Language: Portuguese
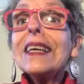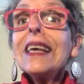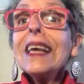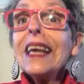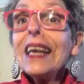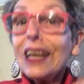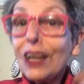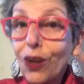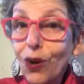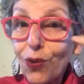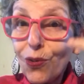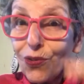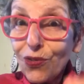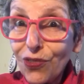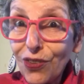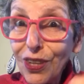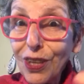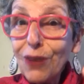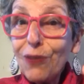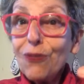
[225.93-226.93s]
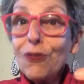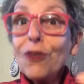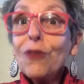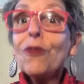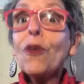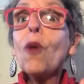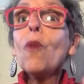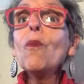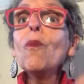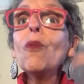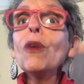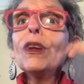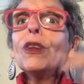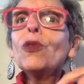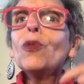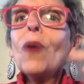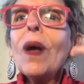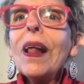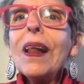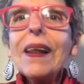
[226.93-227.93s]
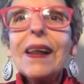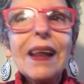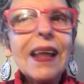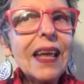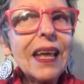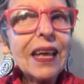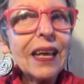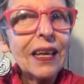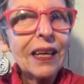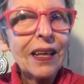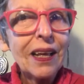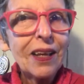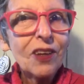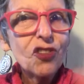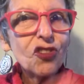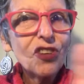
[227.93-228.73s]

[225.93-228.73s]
que inclusive vão muito além